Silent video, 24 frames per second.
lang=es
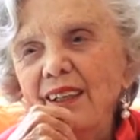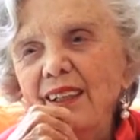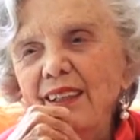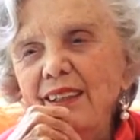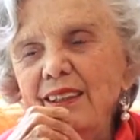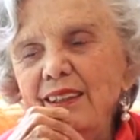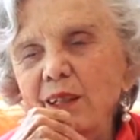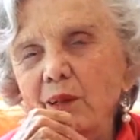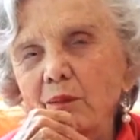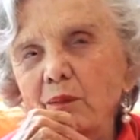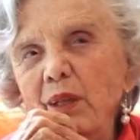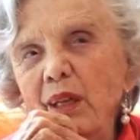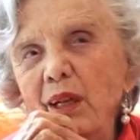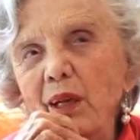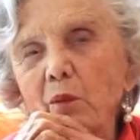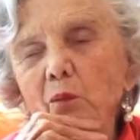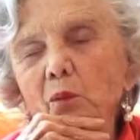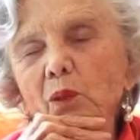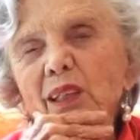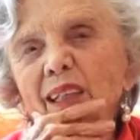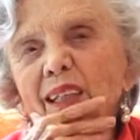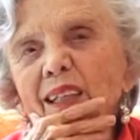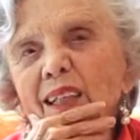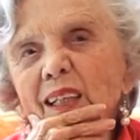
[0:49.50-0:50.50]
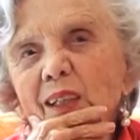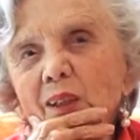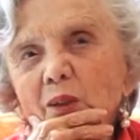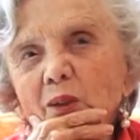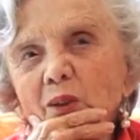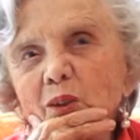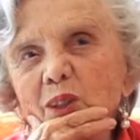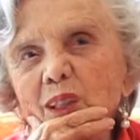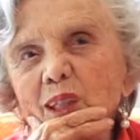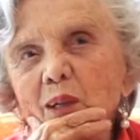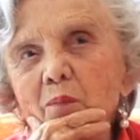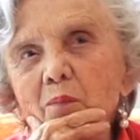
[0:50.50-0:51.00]
y también en
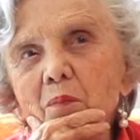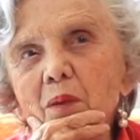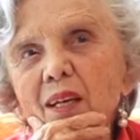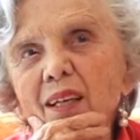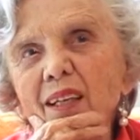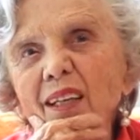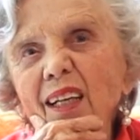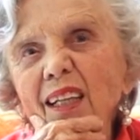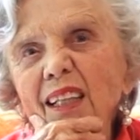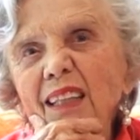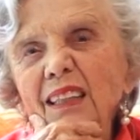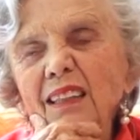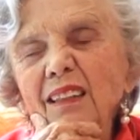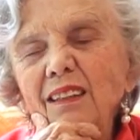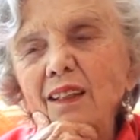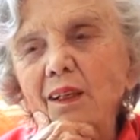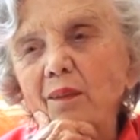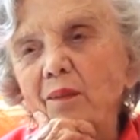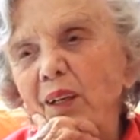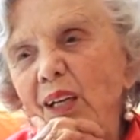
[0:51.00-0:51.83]
México también de